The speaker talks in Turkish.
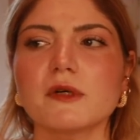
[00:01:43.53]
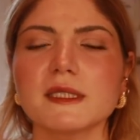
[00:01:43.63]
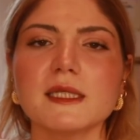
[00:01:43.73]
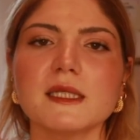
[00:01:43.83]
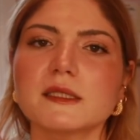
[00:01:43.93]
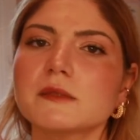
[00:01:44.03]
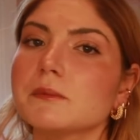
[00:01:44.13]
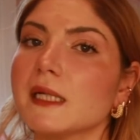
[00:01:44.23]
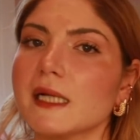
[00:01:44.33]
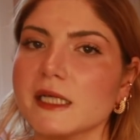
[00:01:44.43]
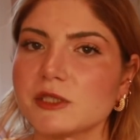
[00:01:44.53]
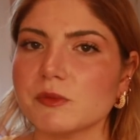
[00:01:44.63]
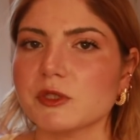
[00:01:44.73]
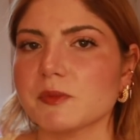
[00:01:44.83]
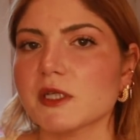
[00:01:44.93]
vanilyanın
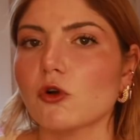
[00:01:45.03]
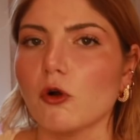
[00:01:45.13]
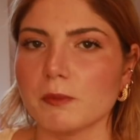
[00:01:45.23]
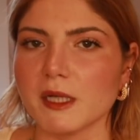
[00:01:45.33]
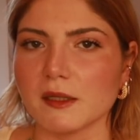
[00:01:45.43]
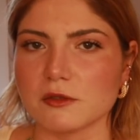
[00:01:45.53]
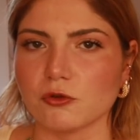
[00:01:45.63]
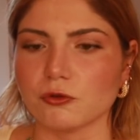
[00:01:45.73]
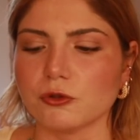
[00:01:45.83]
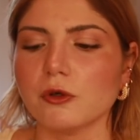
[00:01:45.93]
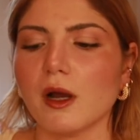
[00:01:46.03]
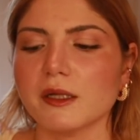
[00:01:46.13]
birleşmiş bir kombinasyonu.